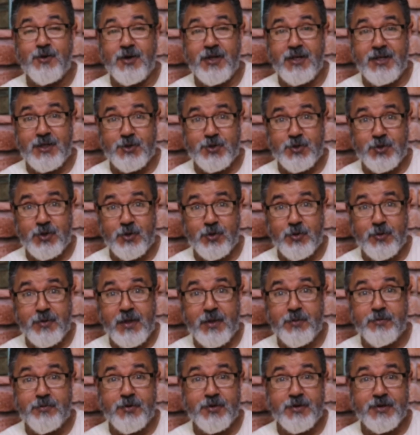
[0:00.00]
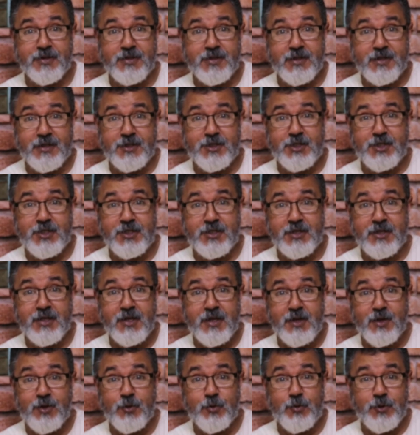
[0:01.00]
Olha só como é importante
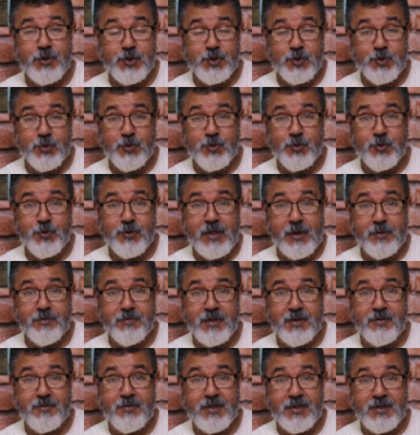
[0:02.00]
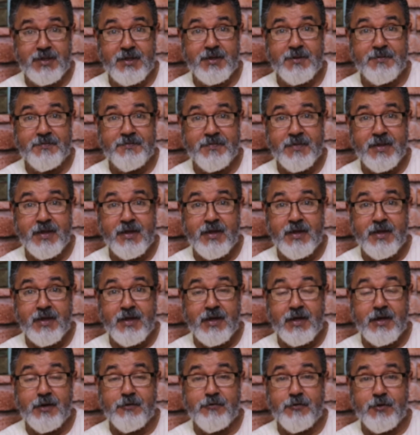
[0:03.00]
o estudo da Bíblia, né?
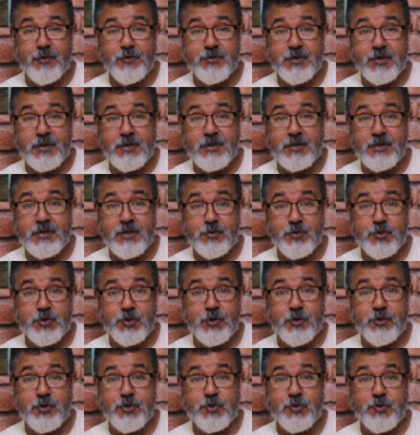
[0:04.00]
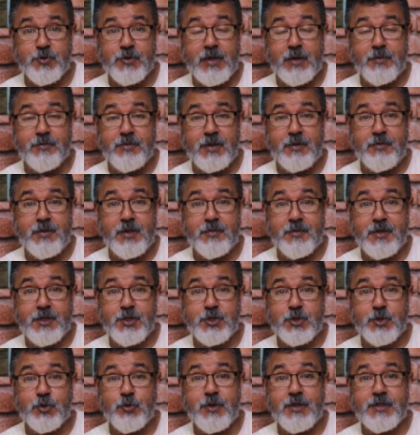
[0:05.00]
a falta não só estudo a Bíblia,
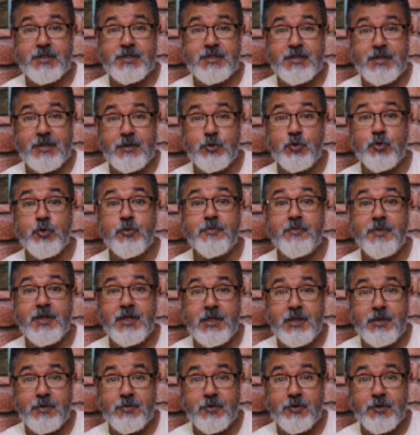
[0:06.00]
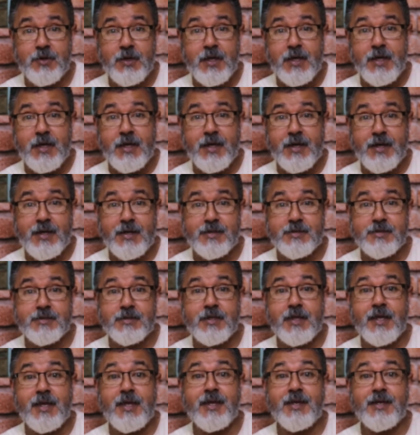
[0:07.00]
mas conhecer no mínimo
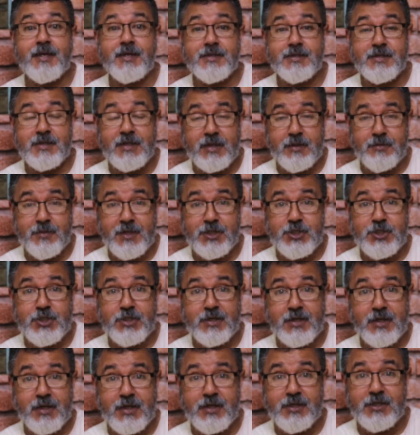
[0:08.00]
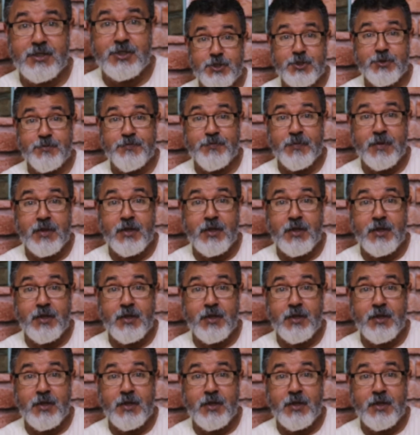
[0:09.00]
as regras gramaticais.